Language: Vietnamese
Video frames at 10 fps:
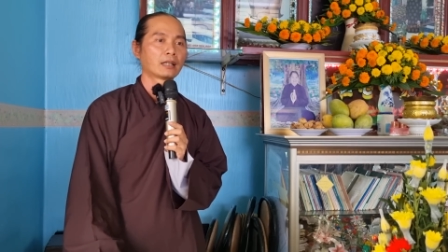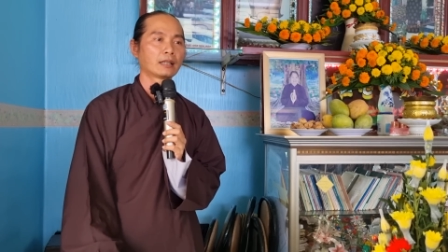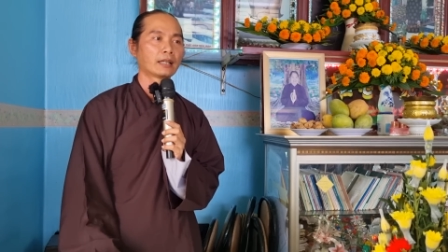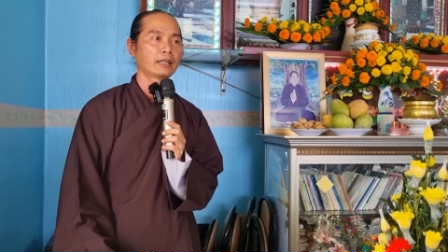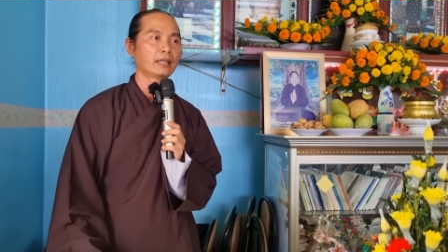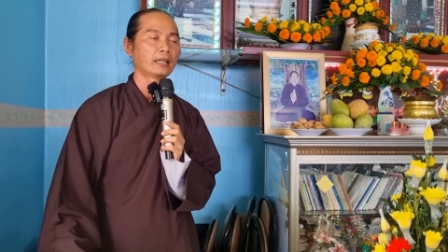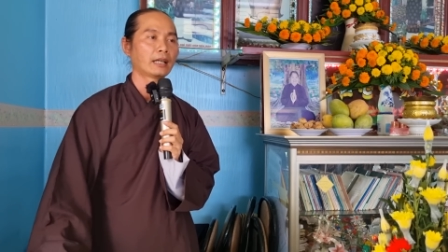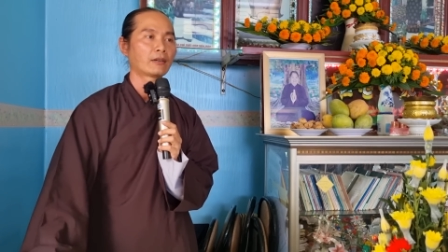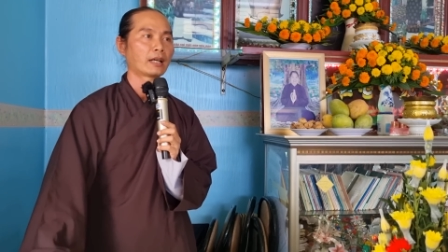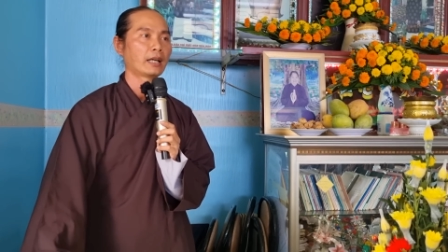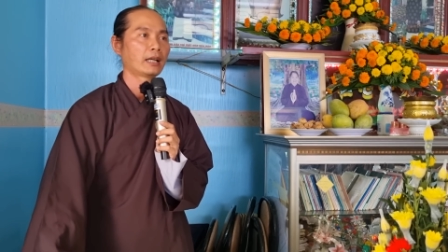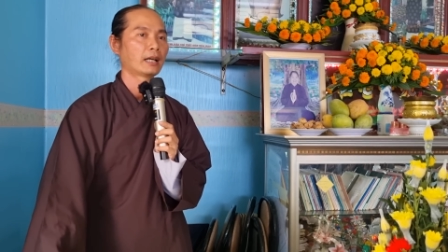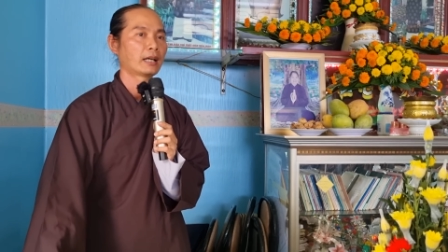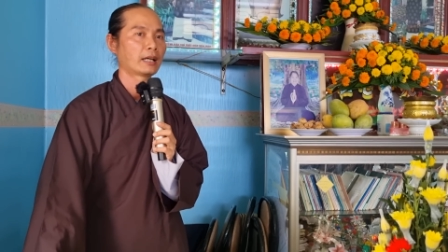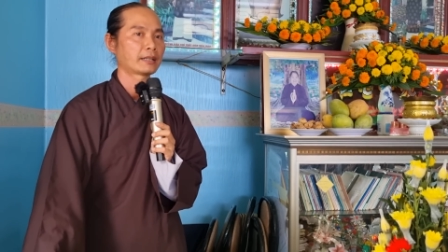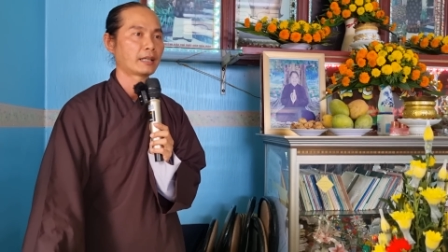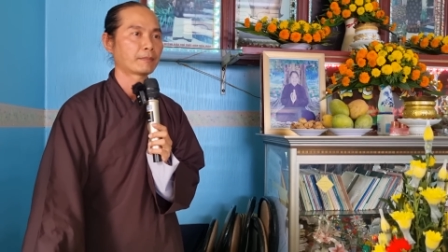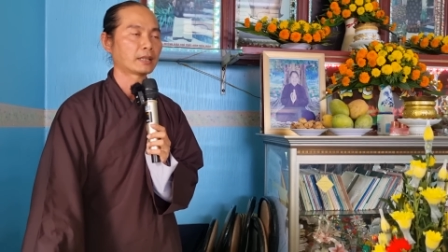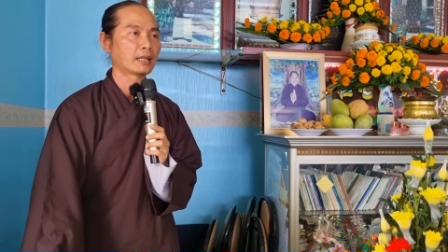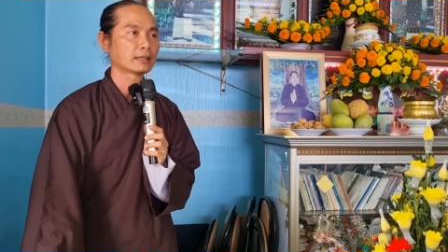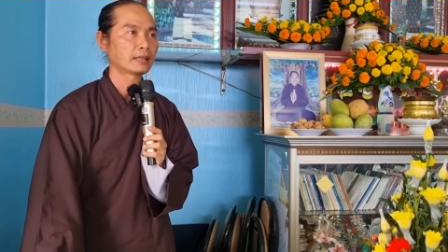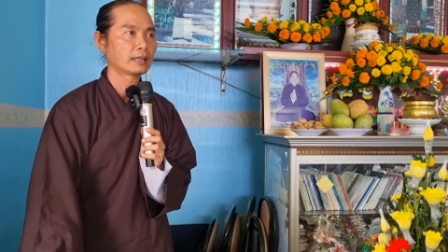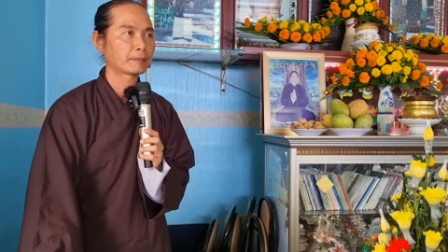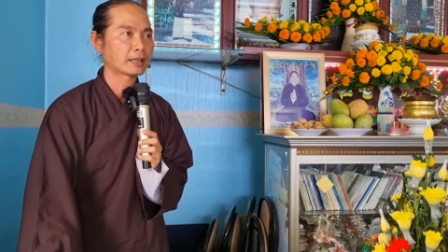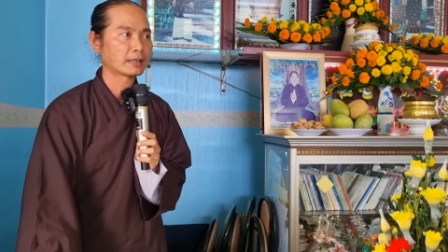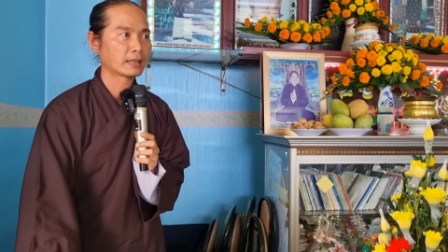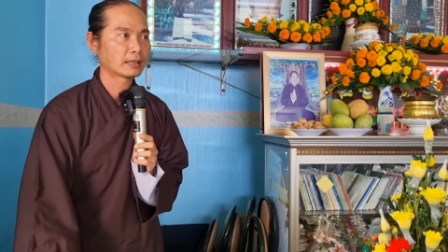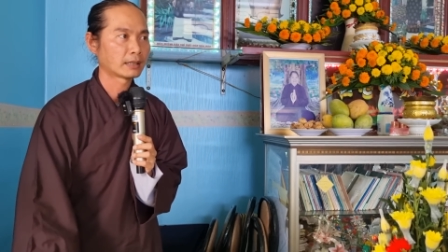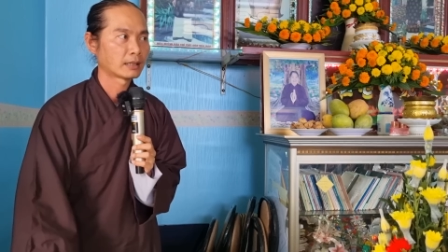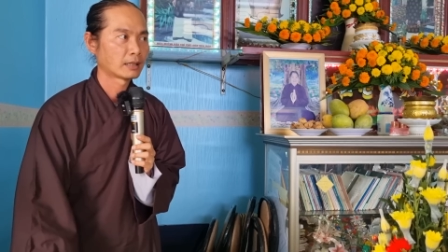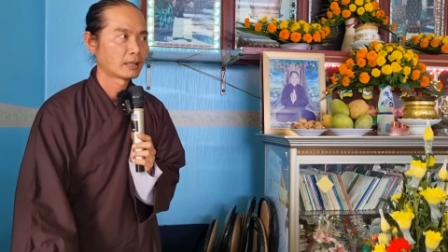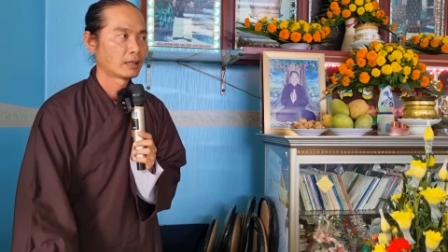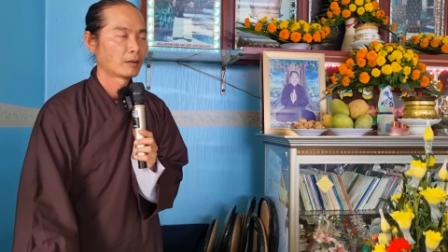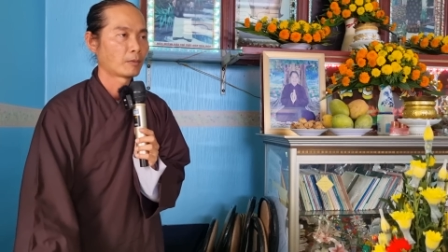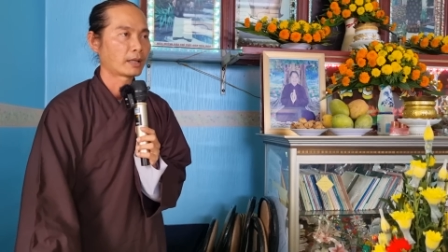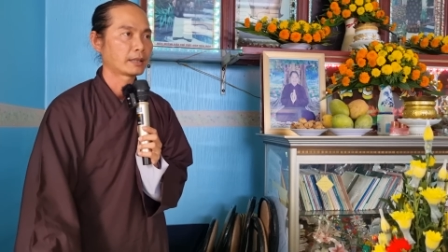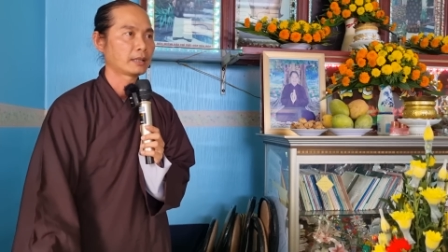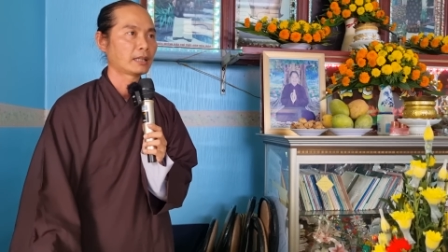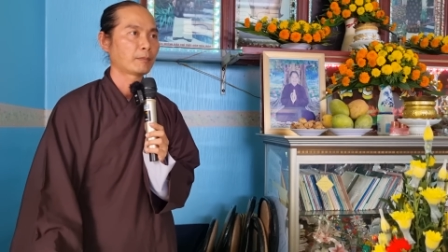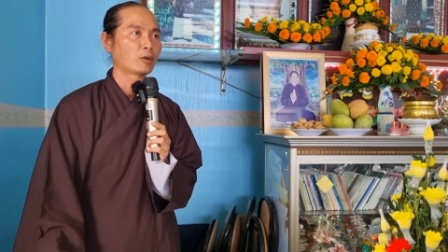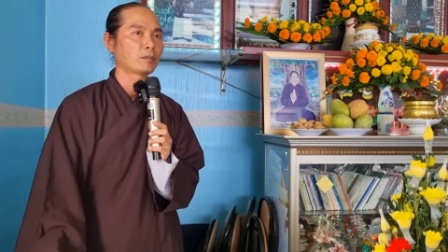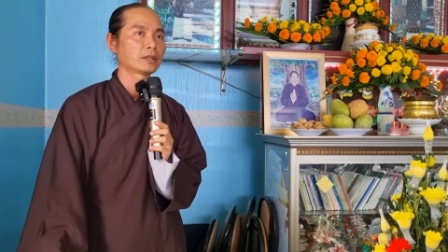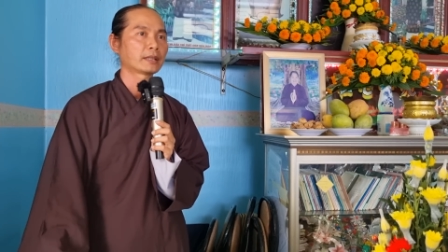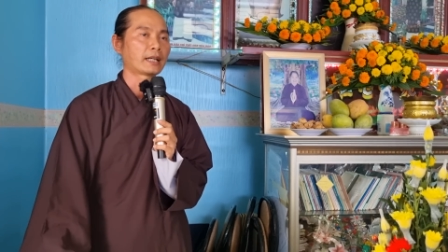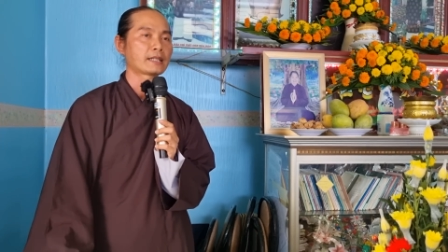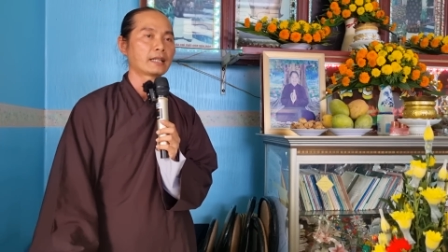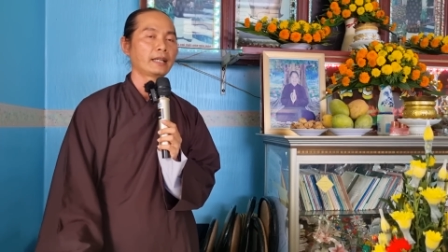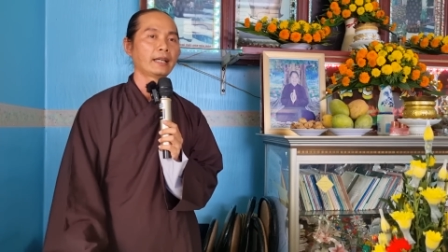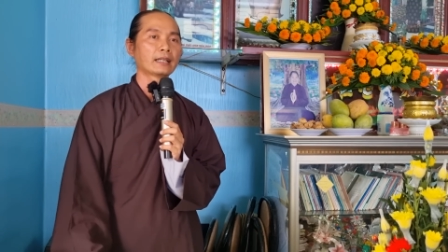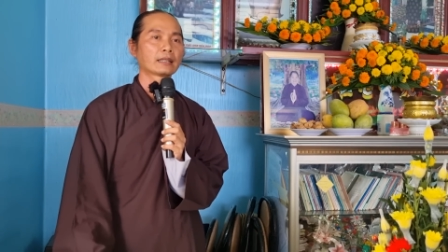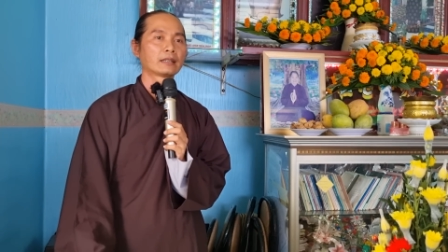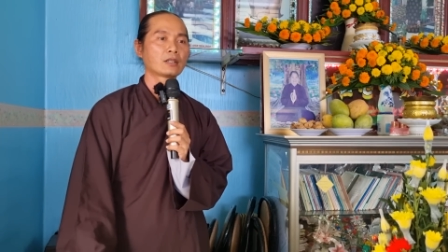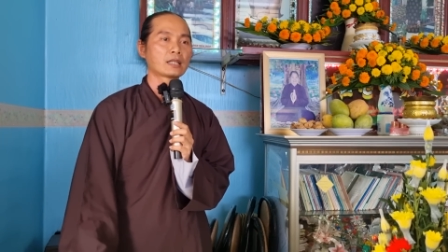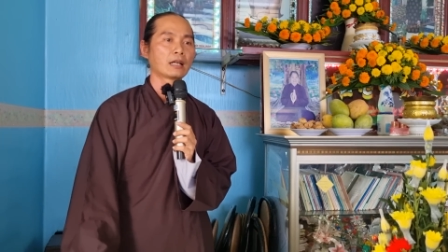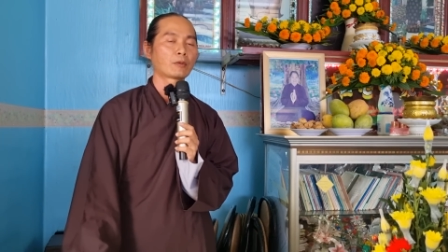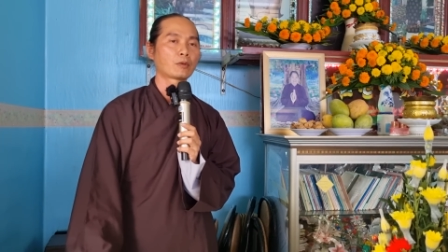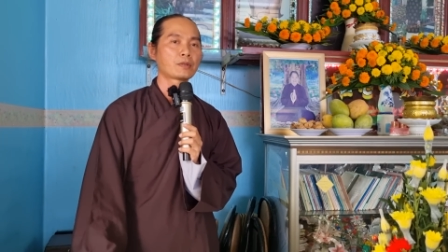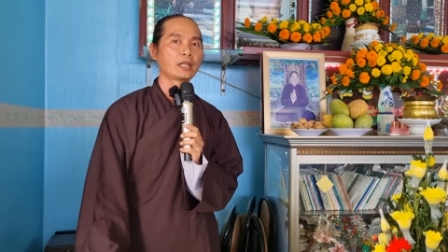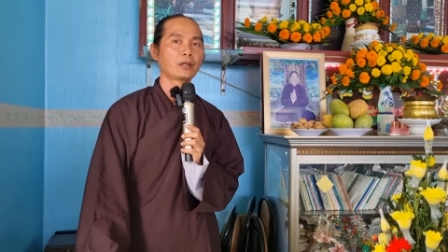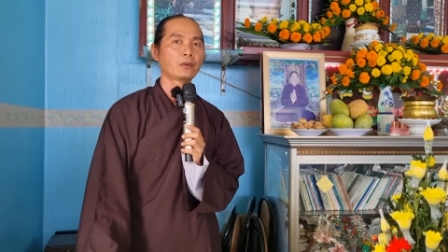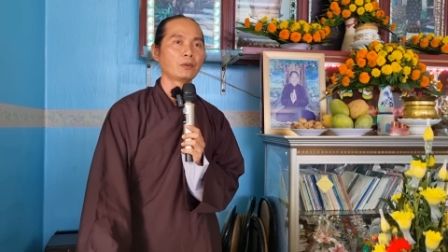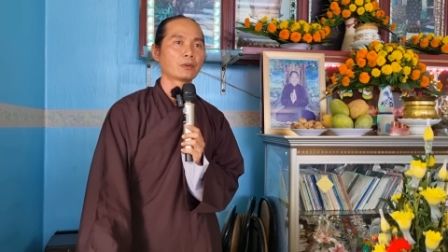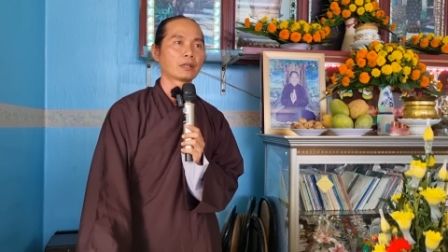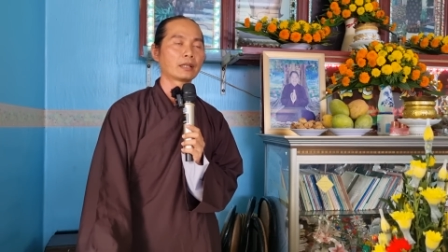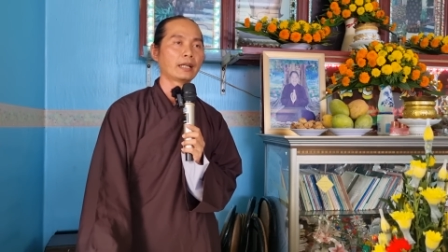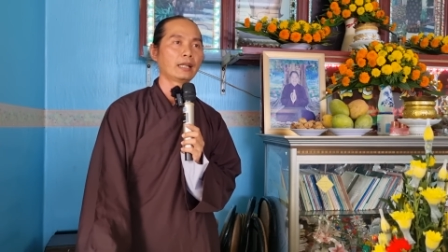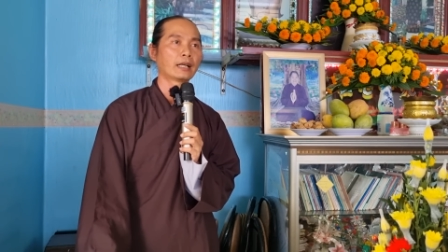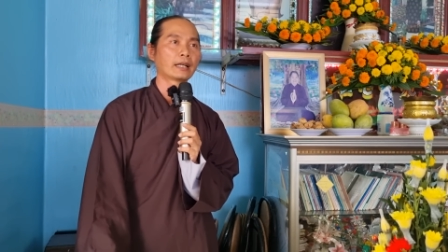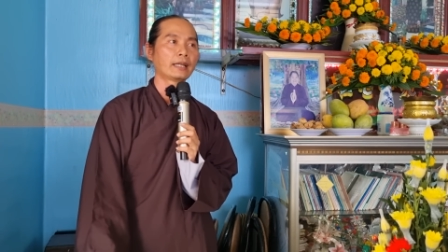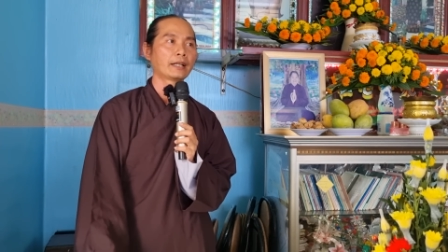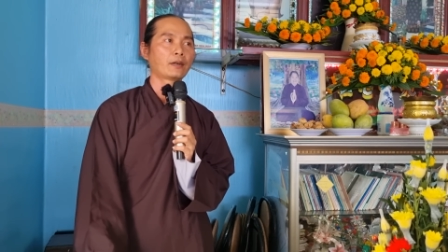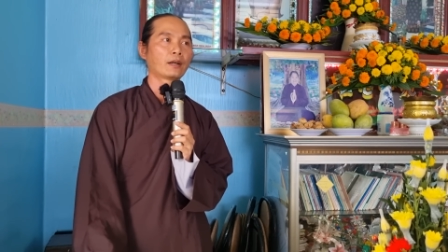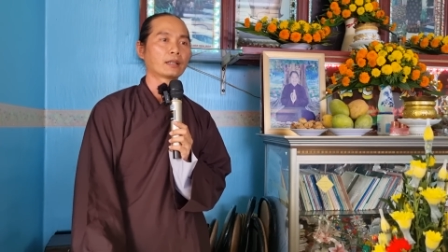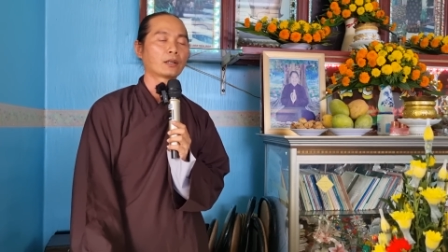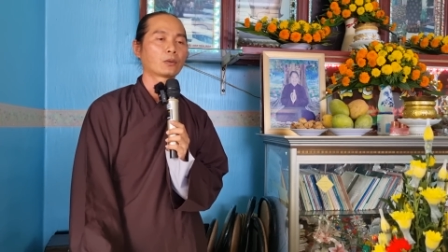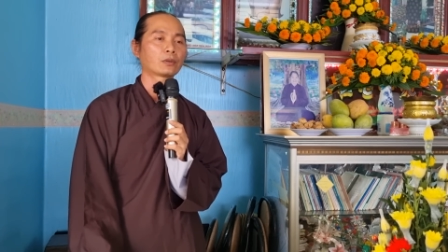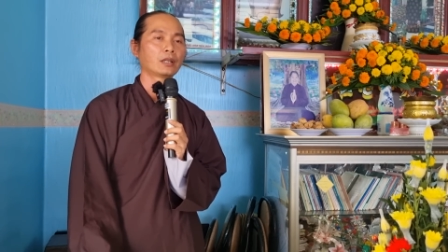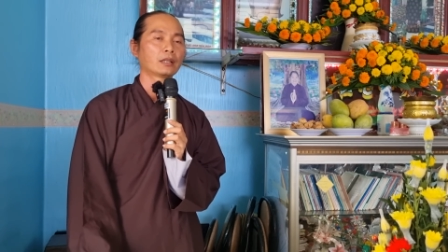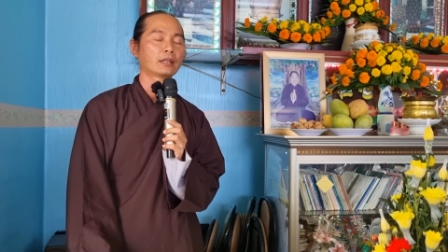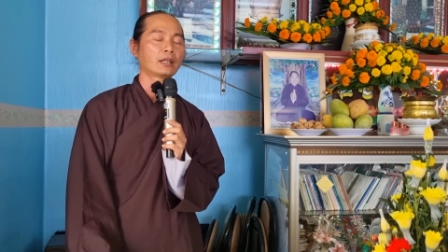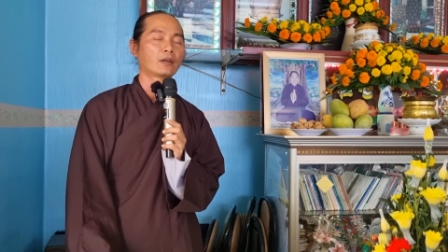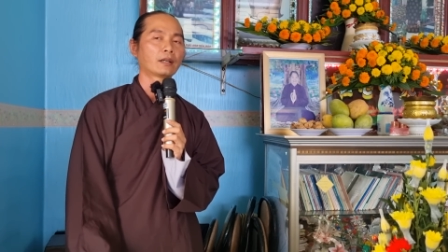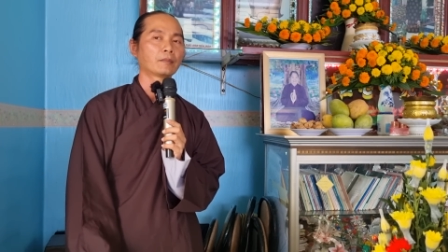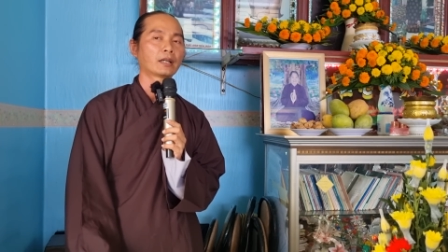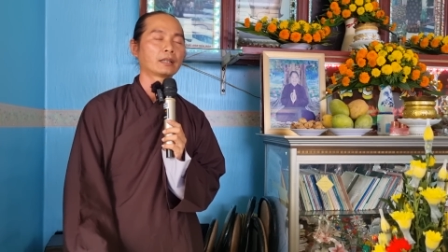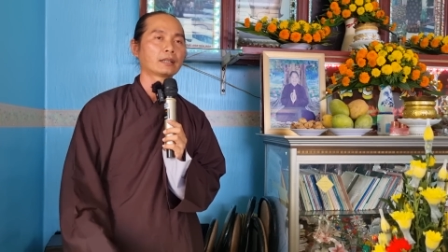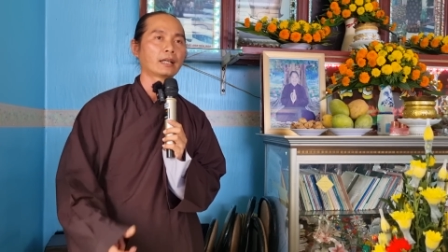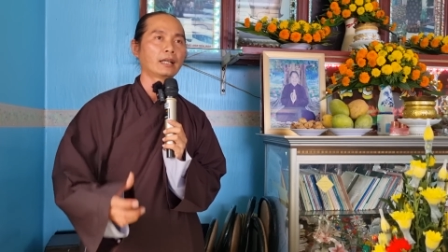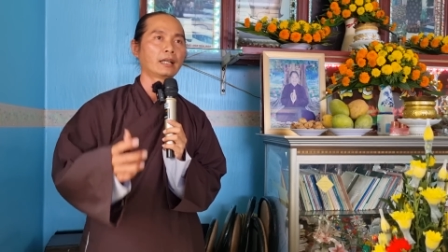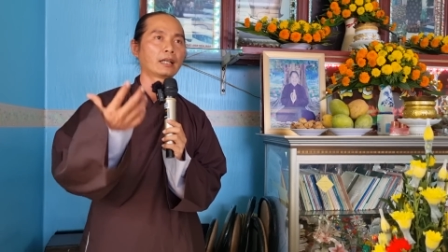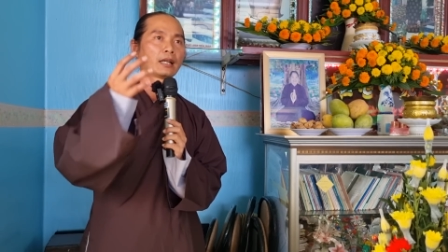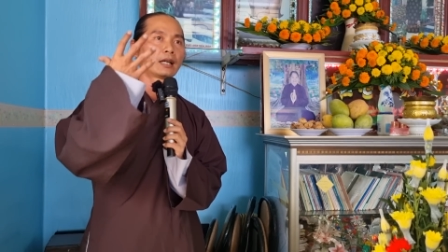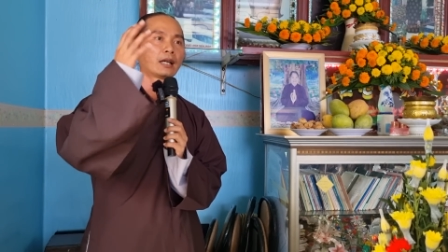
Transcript: Đức Thầy viết vào ngày rằm tháng tư năm Canh Thìn một nghìn chín trăm bốn mươi tại Sa Đéc. Thì nói sơ một chút xíu, ở đây là cái giai đoạn đầu, giai đoạn mà Đức Thầy